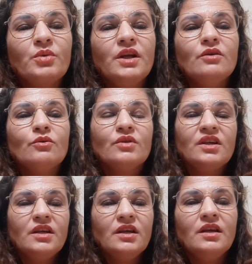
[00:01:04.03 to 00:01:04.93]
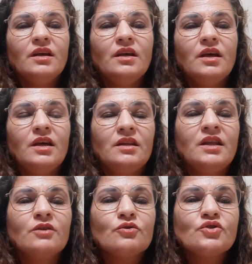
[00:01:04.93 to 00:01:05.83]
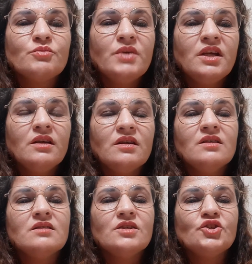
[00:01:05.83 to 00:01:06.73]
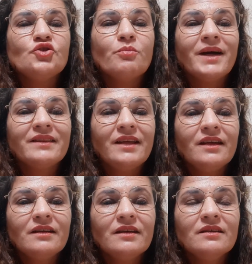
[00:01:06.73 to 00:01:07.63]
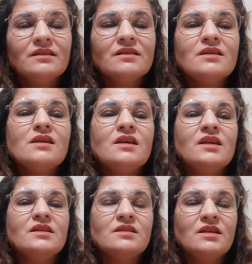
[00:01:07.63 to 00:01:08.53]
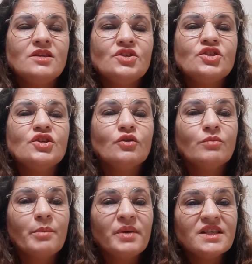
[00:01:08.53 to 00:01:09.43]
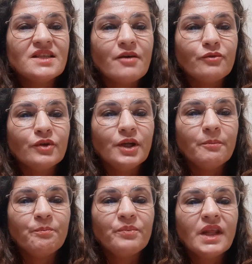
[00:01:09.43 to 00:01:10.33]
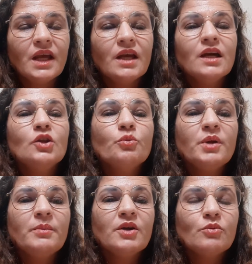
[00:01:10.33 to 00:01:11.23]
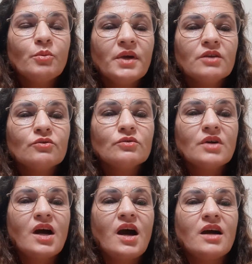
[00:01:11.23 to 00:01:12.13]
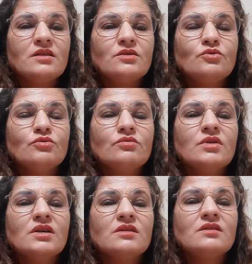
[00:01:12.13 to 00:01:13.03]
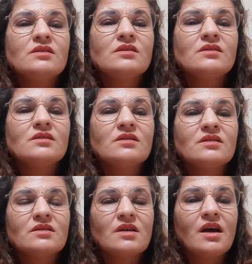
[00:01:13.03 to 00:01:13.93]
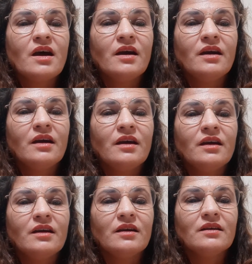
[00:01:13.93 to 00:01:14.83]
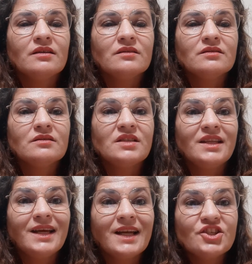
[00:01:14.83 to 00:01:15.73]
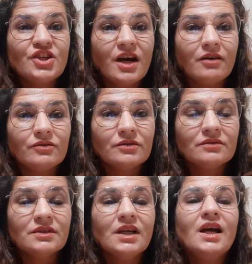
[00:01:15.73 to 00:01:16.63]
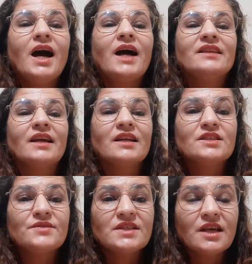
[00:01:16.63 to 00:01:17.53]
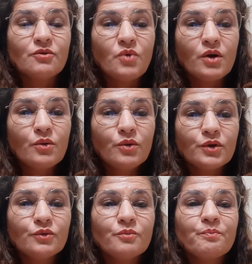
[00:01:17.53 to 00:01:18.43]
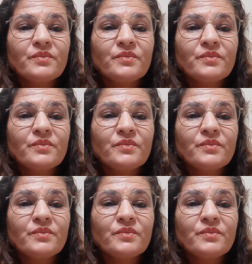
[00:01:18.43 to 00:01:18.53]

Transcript: brinco que dentro de mim existe uma Atena e existe uma Perséfone. No primeiro momento, as duas é, se degladiavam, até que elas fizeram um acordo.